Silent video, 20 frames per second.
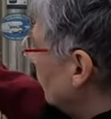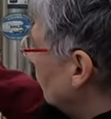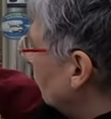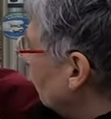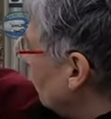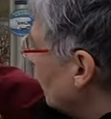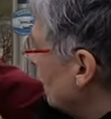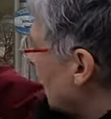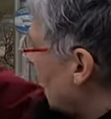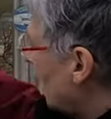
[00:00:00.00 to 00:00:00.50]

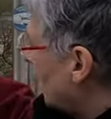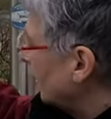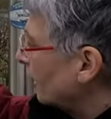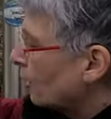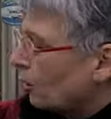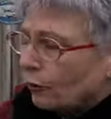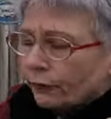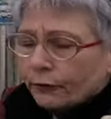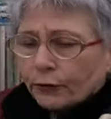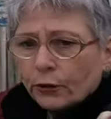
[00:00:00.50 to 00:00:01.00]
wo ihr
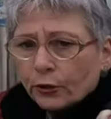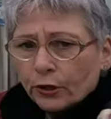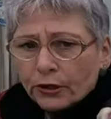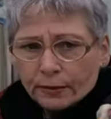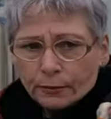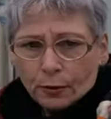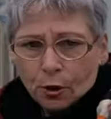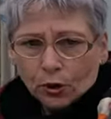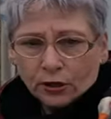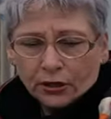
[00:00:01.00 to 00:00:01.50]
einkaufen könnt.
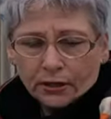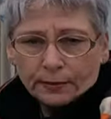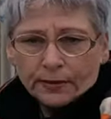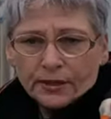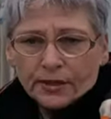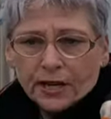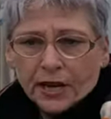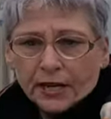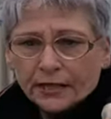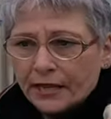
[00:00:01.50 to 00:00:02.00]
Im Ort gibt
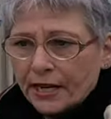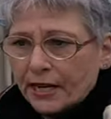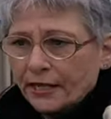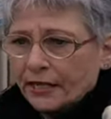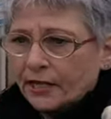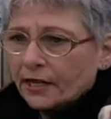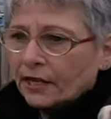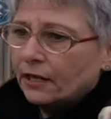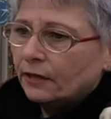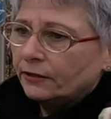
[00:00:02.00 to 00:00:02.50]
es einen
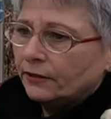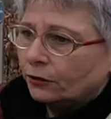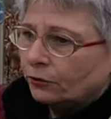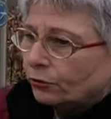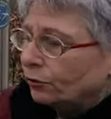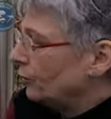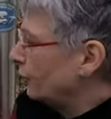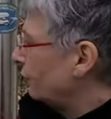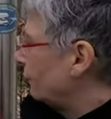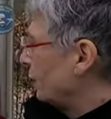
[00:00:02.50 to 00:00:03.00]
Edeka,
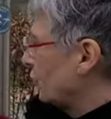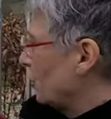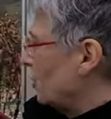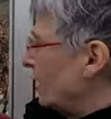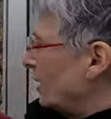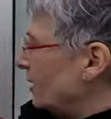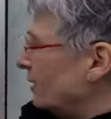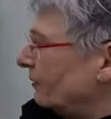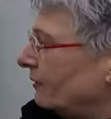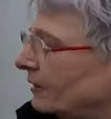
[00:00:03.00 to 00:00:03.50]
natürlich
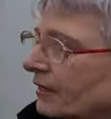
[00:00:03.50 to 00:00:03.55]
verschiedene